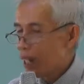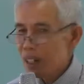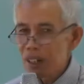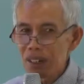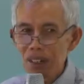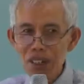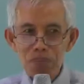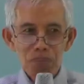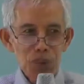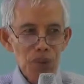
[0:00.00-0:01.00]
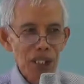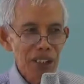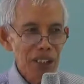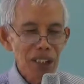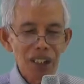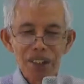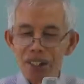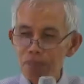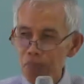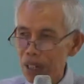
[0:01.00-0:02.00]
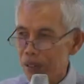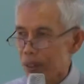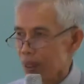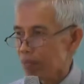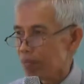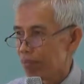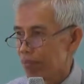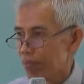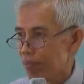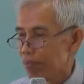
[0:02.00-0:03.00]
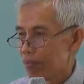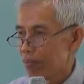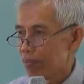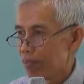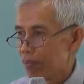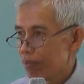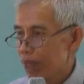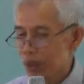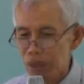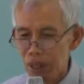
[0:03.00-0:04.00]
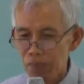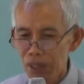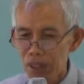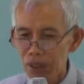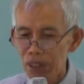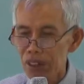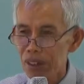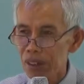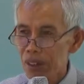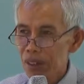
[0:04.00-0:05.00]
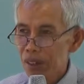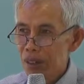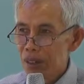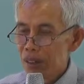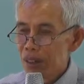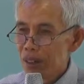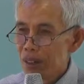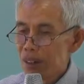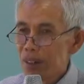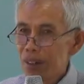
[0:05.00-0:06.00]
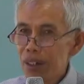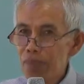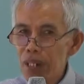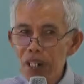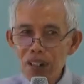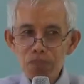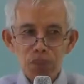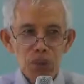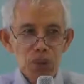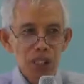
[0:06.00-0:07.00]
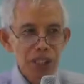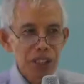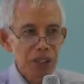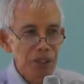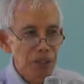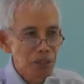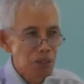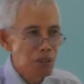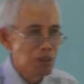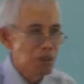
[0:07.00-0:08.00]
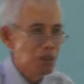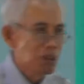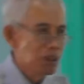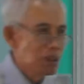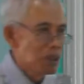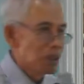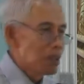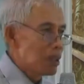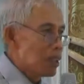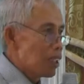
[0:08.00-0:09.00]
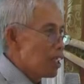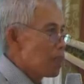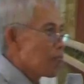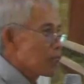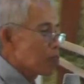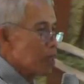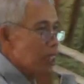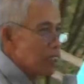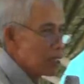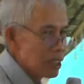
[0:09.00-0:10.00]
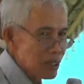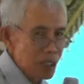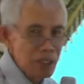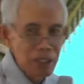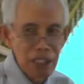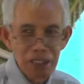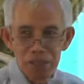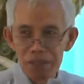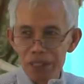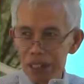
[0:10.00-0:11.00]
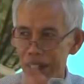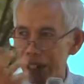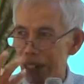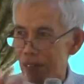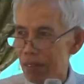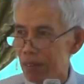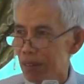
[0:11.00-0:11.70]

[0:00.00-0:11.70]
Parang ang buhay nila ay napakasarap. Pero sabi ni Lord, di ba ang buhay ninyo ay mas mahalaga sa kanya, sa kanila?